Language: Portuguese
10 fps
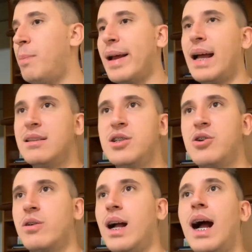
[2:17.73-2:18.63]
parado de
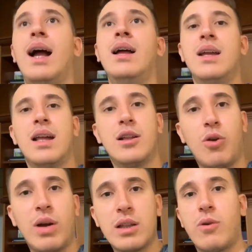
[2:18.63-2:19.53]
jogar e
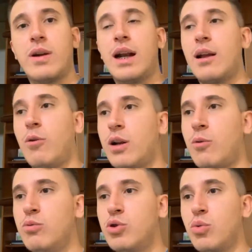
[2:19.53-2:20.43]
tô retornando agora
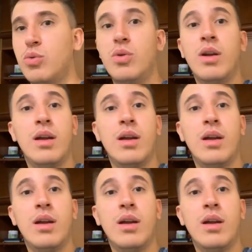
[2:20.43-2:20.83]
com tudo.